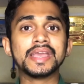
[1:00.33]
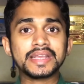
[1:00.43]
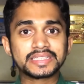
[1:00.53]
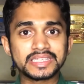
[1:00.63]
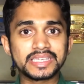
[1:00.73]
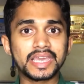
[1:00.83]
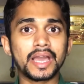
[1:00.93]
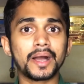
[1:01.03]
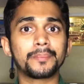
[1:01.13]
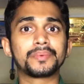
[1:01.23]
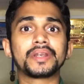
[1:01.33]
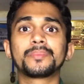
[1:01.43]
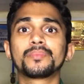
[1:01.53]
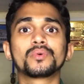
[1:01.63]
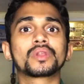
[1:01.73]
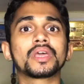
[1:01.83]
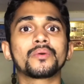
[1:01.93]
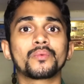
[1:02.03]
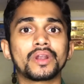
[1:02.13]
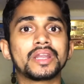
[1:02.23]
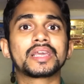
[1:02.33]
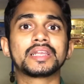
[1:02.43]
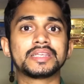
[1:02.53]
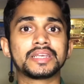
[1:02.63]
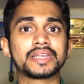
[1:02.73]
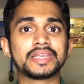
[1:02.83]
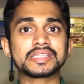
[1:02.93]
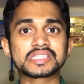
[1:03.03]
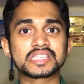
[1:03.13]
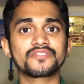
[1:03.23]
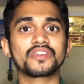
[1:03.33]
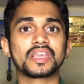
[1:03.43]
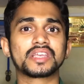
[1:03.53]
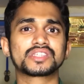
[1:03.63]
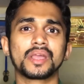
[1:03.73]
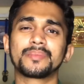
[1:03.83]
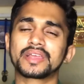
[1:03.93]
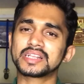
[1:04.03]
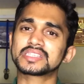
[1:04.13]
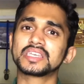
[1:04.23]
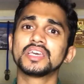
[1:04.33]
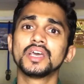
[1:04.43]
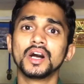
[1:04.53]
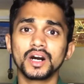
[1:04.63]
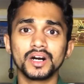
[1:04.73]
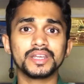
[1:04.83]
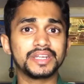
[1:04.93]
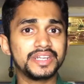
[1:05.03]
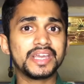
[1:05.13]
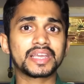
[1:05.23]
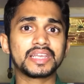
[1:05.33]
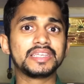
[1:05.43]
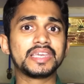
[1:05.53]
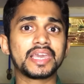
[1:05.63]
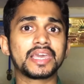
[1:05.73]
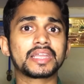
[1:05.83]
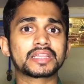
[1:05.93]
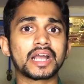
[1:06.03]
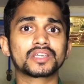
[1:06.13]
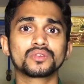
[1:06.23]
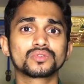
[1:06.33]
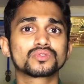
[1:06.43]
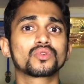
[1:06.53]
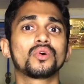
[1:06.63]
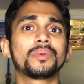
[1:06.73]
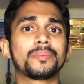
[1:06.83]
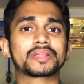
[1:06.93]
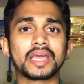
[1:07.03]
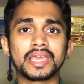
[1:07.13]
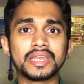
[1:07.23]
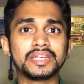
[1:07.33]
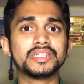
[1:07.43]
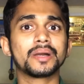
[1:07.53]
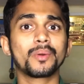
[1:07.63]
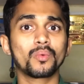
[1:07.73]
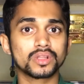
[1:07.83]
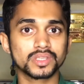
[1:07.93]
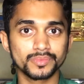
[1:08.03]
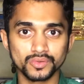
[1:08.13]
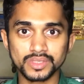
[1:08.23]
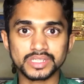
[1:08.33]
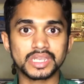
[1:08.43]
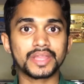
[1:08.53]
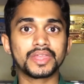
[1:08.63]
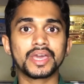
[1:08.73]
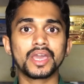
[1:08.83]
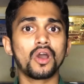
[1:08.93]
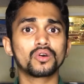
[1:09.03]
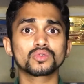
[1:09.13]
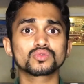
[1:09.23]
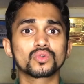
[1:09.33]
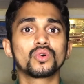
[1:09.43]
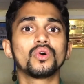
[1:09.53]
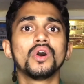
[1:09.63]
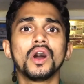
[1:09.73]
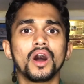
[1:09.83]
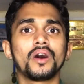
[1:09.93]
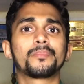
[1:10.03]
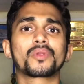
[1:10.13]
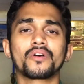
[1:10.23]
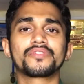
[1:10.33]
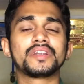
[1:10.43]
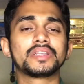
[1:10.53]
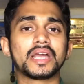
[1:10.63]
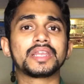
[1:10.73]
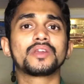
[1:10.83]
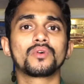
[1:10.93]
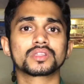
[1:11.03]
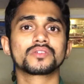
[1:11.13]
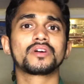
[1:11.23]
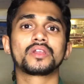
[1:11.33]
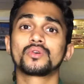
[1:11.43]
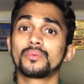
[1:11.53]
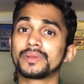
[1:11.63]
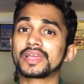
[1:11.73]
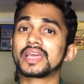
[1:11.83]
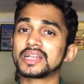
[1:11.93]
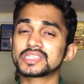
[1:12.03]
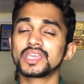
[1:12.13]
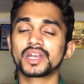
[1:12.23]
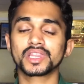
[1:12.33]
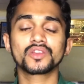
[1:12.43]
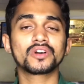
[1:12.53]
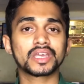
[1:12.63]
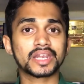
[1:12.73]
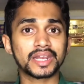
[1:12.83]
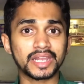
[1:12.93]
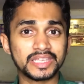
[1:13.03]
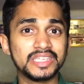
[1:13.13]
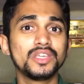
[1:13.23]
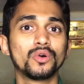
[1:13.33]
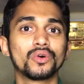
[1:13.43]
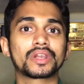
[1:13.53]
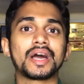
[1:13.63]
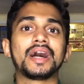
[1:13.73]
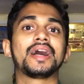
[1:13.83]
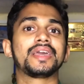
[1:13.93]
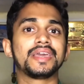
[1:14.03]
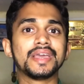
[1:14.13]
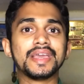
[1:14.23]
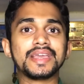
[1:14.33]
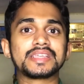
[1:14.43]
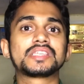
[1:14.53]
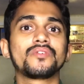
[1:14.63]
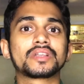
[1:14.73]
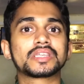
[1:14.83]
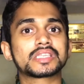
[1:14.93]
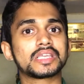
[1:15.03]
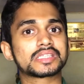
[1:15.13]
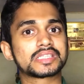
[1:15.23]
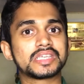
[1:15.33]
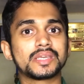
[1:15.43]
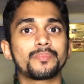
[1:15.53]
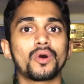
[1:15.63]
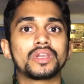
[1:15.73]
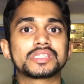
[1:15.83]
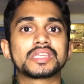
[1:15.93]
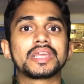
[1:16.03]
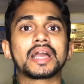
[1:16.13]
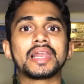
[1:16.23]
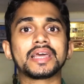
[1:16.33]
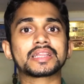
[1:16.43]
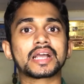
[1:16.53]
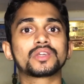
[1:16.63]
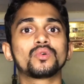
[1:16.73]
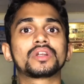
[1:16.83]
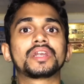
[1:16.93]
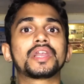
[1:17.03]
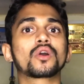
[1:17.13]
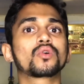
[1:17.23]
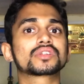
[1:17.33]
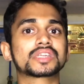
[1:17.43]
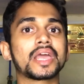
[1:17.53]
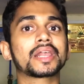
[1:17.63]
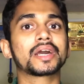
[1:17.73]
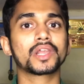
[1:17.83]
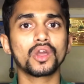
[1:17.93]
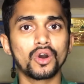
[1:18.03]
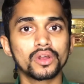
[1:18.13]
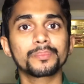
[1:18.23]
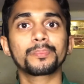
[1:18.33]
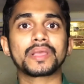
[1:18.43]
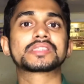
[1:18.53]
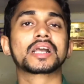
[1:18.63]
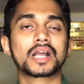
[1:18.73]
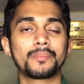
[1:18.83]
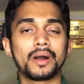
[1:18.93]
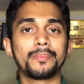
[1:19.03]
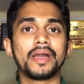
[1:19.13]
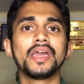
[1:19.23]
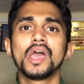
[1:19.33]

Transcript: कि ये अपडेट पूरे वर्ल्ड के लिए नहीं सिर्फ एशिया मेरे से और इंडिया के लिए है ताकि उनको भी पता है इंडिया में व्हाट्सअप यूज़र्स ज़्यादा है और उसको प्रॉफिट यानी कि व्हाट्सअप वाले को मेरे ख्याल से अर्निंग वगैरह नहीं हो रहा है इसी वजह से इसने ये पॉलिसी निकाला है ताकि वो डेटा को शेयर करे और पैसा कमा पाए